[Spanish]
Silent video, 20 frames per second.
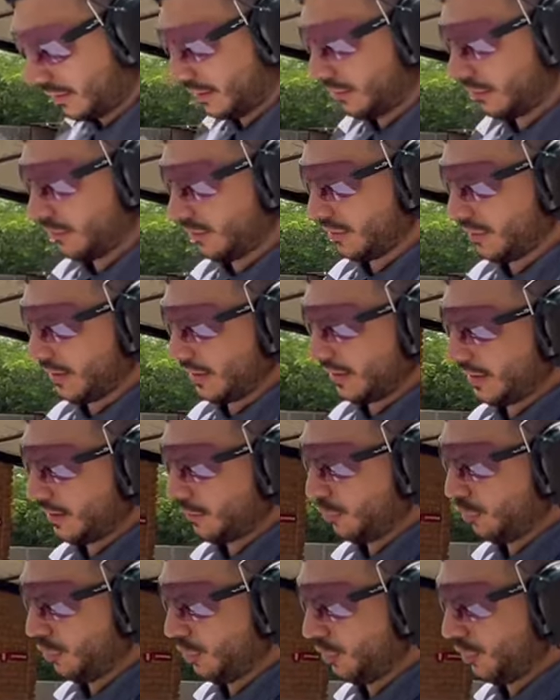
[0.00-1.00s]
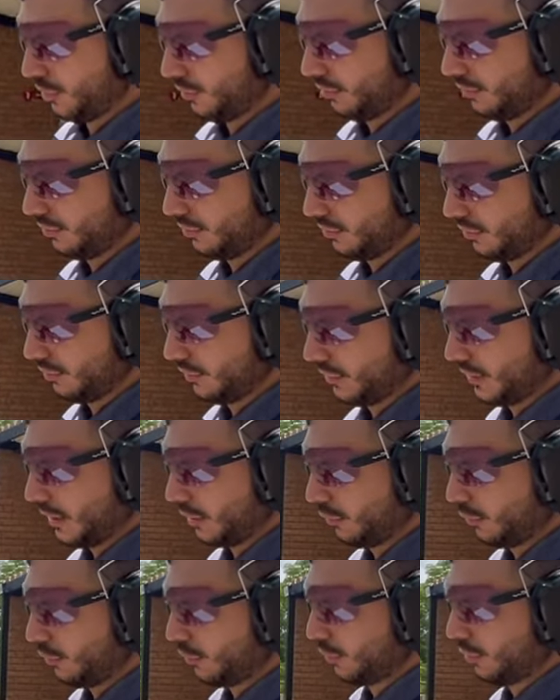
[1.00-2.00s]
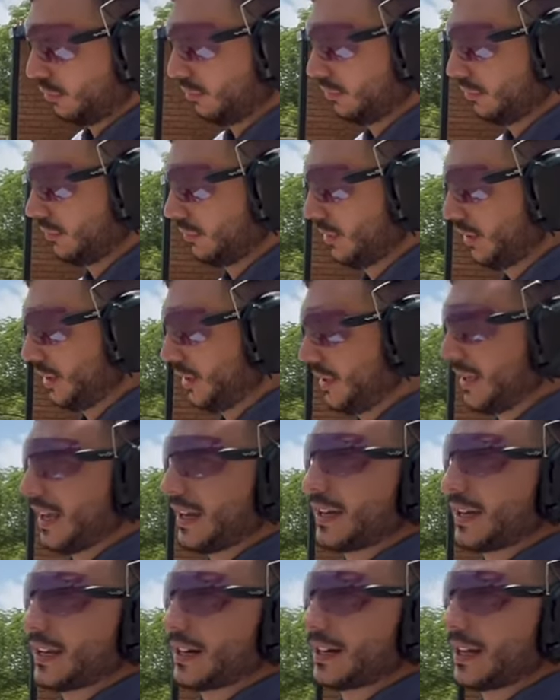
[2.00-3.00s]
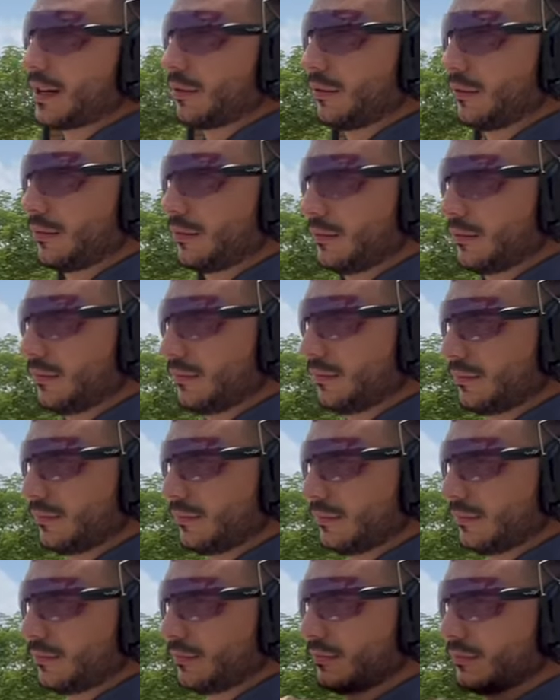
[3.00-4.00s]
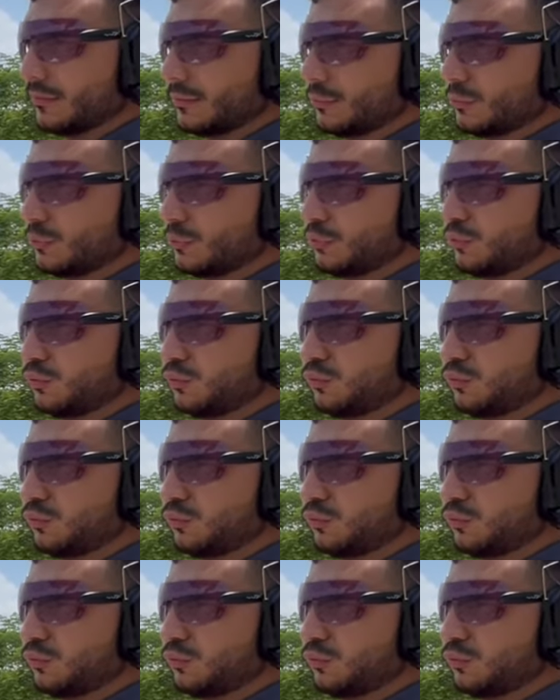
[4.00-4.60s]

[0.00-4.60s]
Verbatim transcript: colocar la munición, cartucho y a cargarlo. Uf,